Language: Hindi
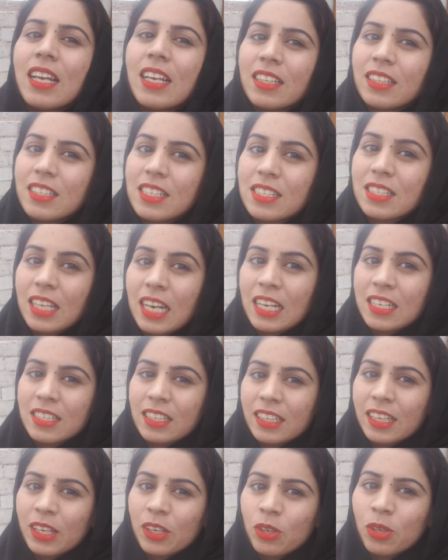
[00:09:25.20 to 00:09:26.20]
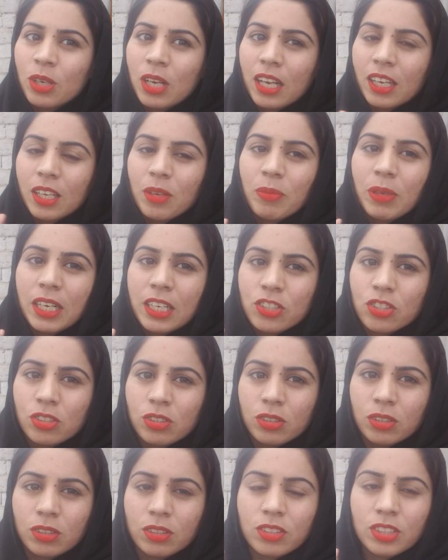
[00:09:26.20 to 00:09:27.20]
इस तरह से ये होगा कि मेरा
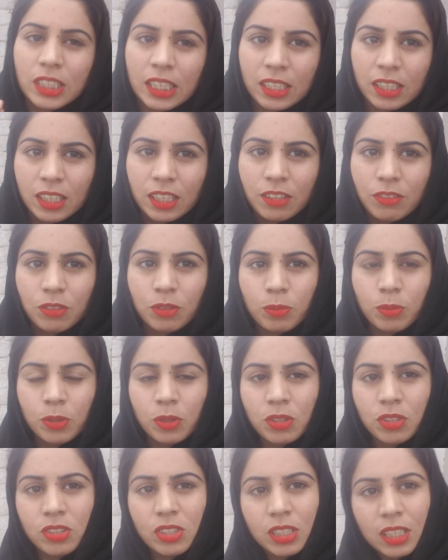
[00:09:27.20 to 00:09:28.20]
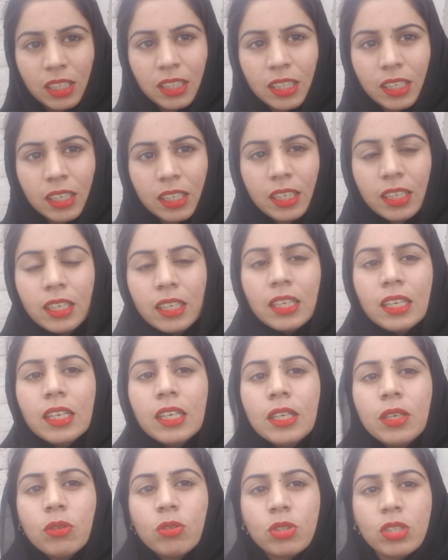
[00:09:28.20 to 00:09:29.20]
जो चैनल है वो बहुत जल्दी ही
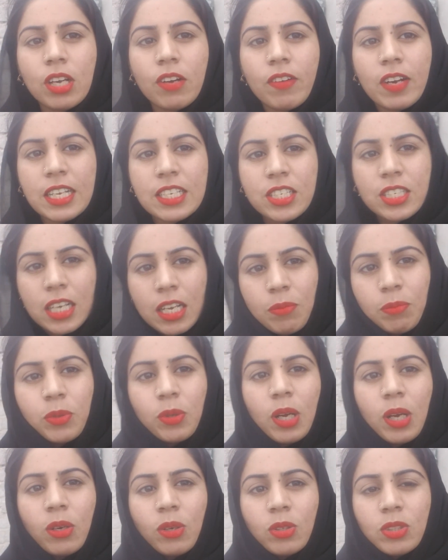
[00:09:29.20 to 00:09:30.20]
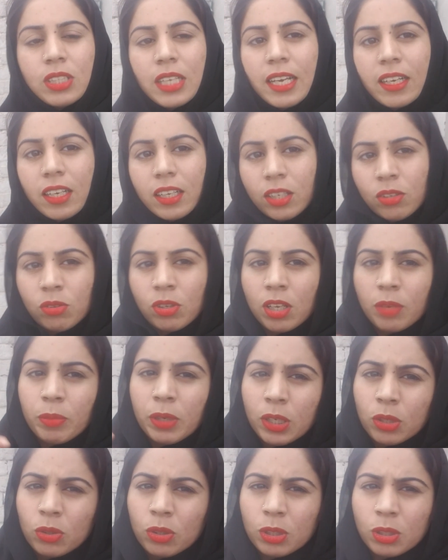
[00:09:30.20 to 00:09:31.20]
उसका वाच टाइम पूरा हो जाएगा क्योंकि
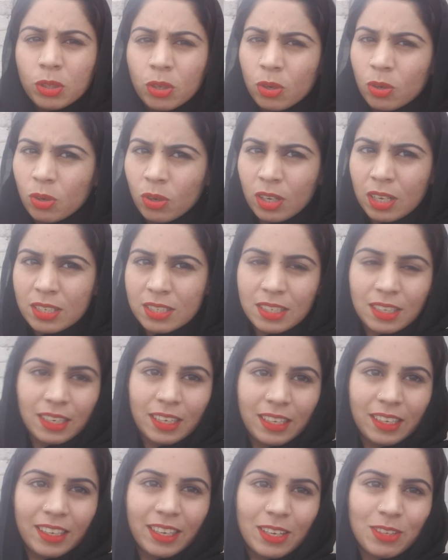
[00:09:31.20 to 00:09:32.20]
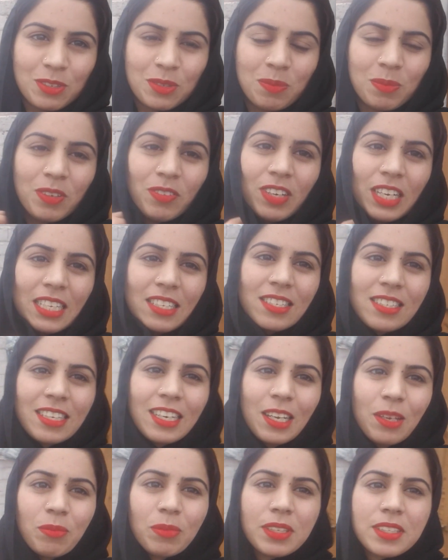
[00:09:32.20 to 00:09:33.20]
बिल्कुल थोड़ा सा रह गया उसमें वाच
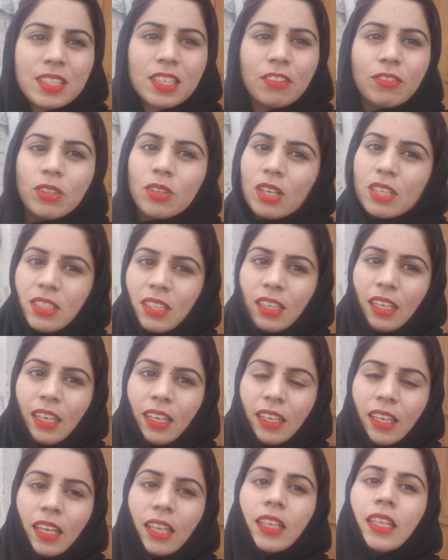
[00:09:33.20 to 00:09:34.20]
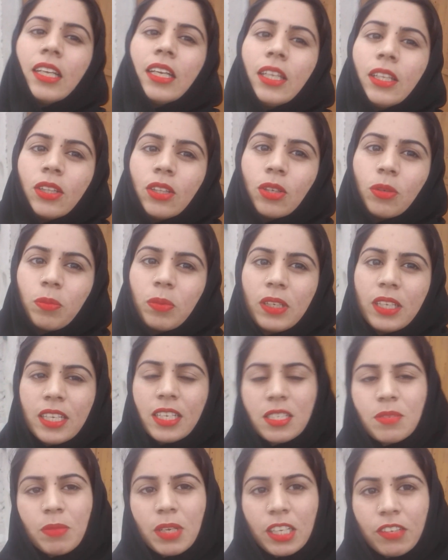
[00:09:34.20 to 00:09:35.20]
टाइम में सिर्फ थोड़ा सा रह गया तो
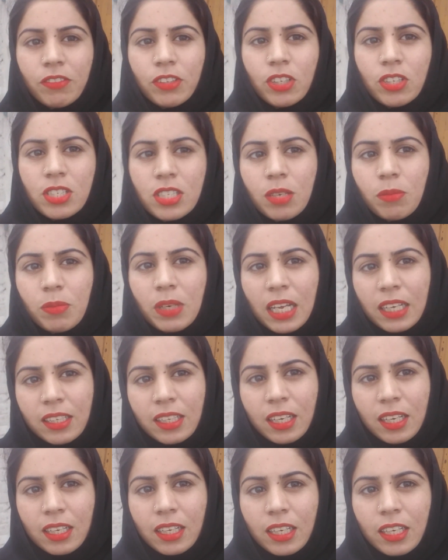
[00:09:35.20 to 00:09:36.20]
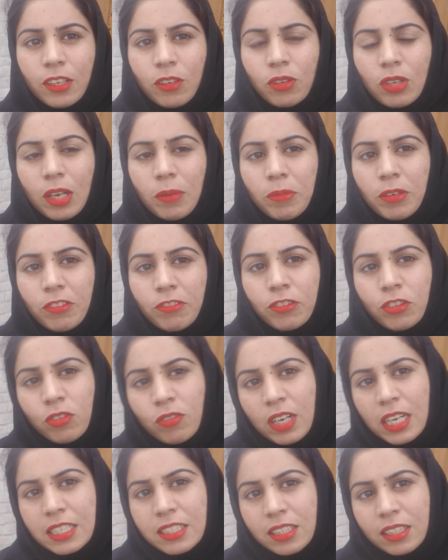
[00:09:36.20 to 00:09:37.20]
प्लीज़ मेरी वीडियो स्किप ना किया करें और आपने फुल
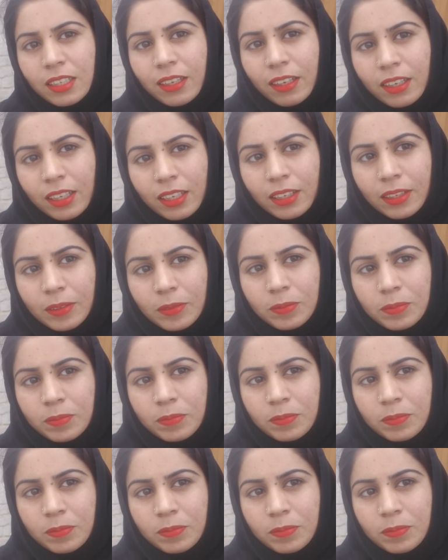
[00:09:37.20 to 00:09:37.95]
वाच करनी है